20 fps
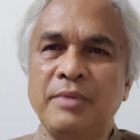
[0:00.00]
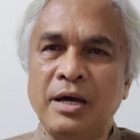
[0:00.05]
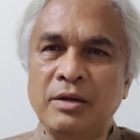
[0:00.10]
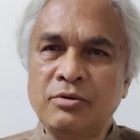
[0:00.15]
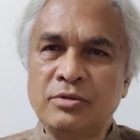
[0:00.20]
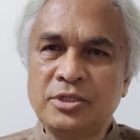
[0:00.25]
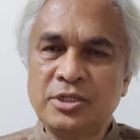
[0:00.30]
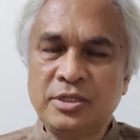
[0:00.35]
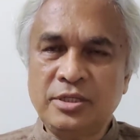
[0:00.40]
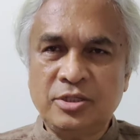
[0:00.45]

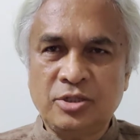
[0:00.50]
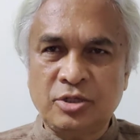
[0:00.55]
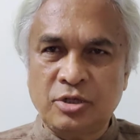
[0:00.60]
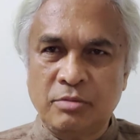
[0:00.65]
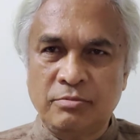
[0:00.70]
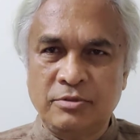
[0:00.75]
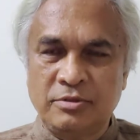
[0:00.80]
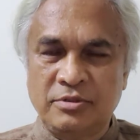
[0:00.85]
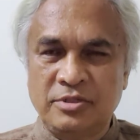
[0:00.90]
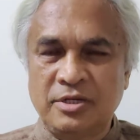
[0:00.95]
মানসিক
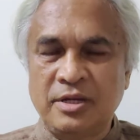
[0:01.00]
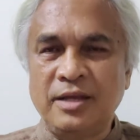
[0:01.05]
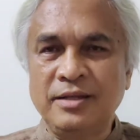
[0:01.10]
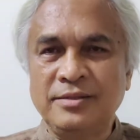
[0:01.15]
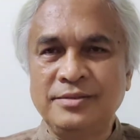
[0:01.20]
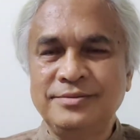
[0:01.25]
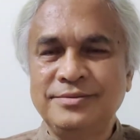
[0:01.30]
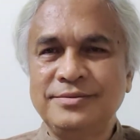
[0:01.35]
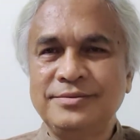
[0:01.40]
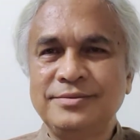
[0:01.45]
সমস্যা
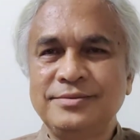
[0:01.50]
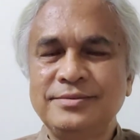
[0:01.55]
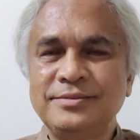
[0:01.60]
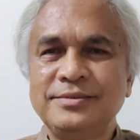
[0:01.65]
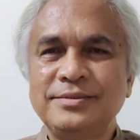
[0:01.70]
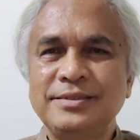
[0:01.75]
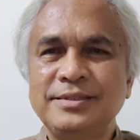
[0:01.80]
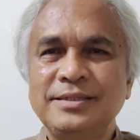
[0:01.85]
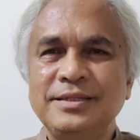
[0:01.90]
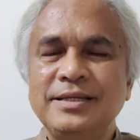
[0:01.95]

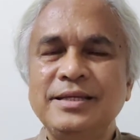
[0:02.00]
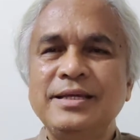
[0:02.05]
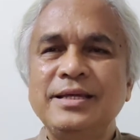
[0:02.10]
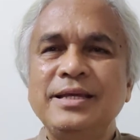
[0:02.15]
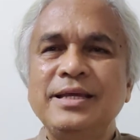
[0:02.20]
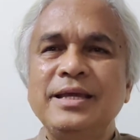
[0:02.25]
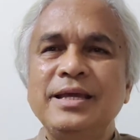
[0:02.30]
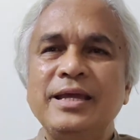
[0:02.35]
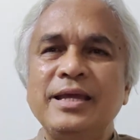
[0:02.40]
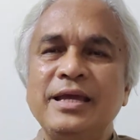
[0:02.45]

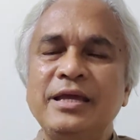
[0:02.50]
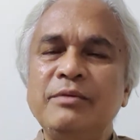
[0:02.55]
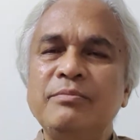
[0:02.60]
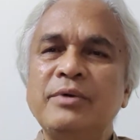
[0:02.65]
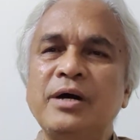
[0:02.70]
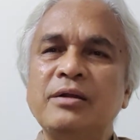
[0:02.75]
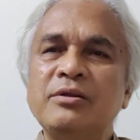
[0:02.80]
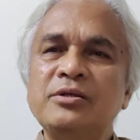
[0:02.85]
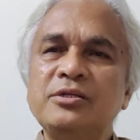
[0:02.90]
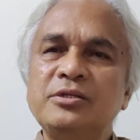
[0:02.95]
এই
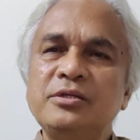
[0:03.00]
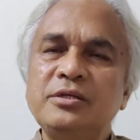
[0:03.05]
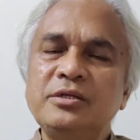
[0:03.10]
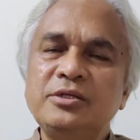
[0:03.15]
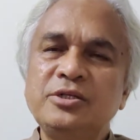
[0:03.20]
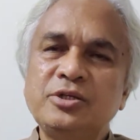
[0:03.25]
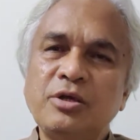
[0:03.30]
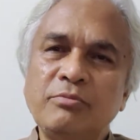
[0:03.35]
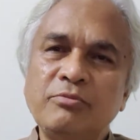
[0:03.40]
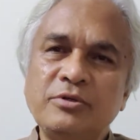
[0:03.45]
মানসিক
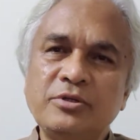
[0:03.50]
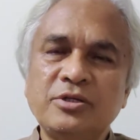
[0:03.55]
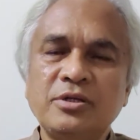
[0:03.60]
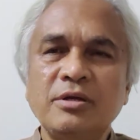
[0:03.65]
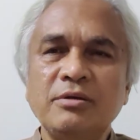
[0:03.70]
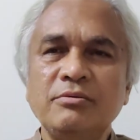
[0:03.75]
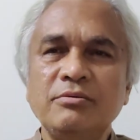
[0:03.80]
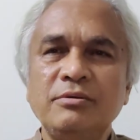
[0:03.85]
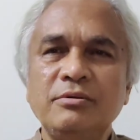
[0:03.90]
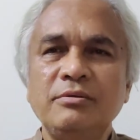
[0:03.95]

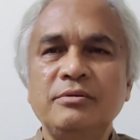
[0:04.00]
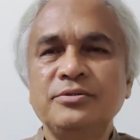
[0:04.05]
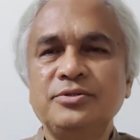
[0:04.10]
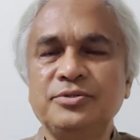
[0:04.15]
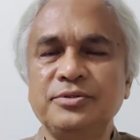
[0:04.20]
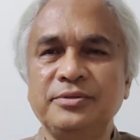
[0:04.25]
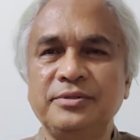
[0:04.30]
সমস্যাগুলো